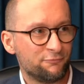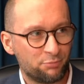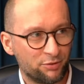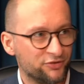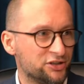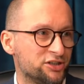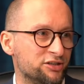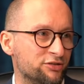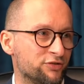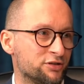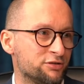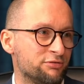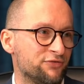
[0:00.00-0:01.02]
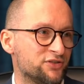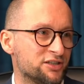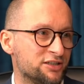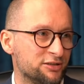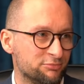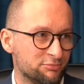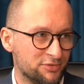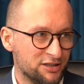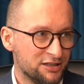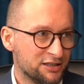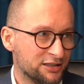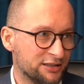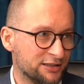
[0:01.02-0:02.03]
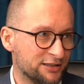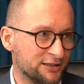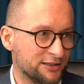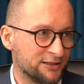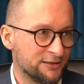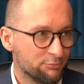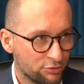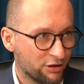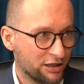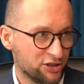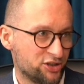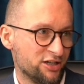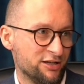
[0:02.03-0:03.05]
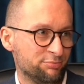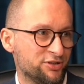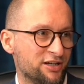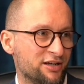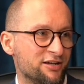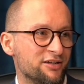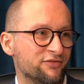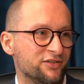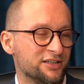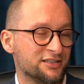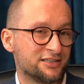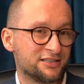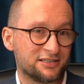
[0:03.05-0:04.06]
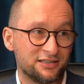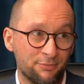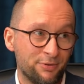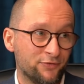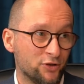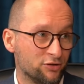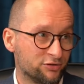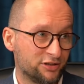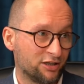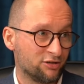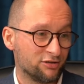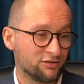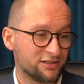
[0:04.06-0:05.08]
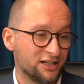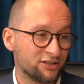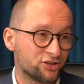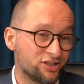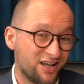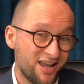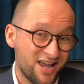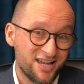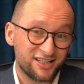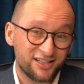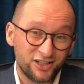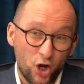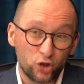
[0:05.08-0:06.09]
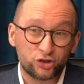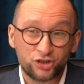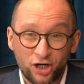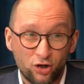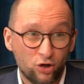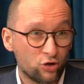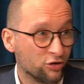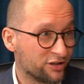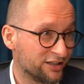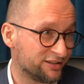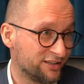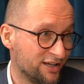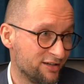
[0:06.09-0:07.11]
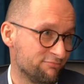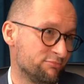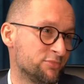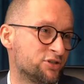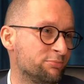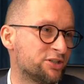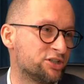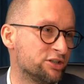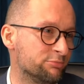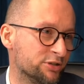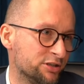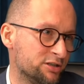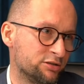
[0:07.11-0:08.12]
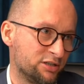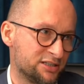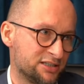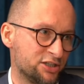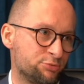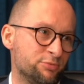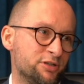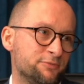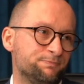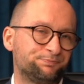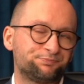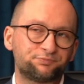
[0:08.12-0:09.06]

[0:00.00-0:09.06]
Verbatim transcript: w powiecie inowrocławskim e, była jeszcze lepsza. Więc na pewno od tego zacznę. Od czego konkretnie? Zobaczymy. Nie? No jesteśmy